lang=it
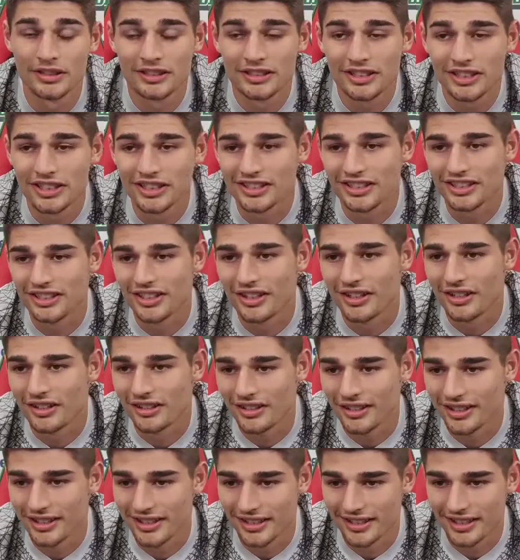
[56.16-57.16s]
Sì, sì, no,
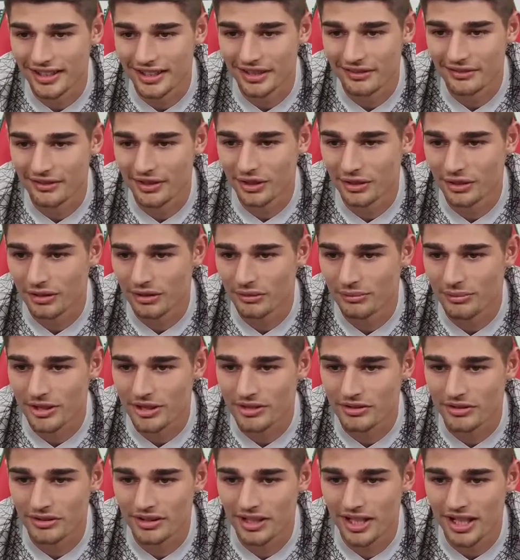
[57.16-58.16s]
eh, a livello
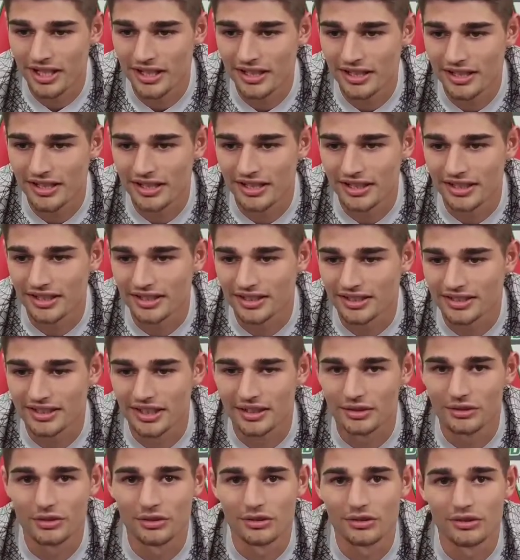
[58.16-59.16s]
personale è
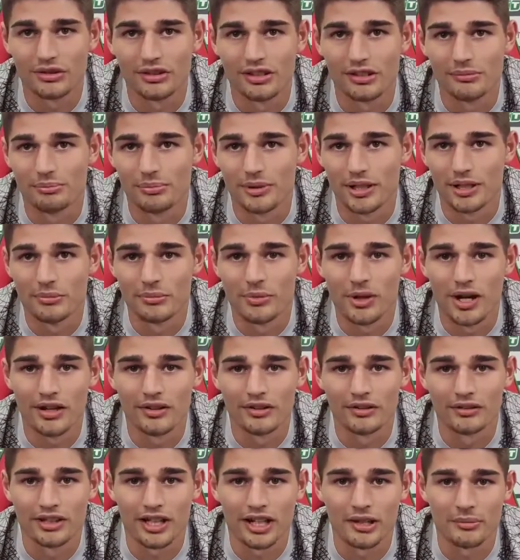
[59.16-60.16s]
stato il primo
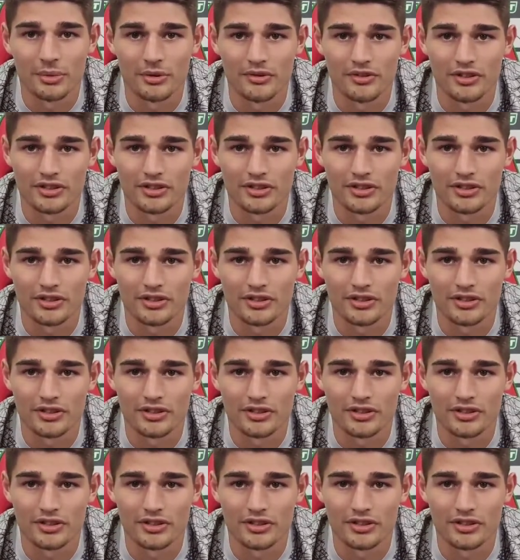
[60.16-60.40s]
anno tra i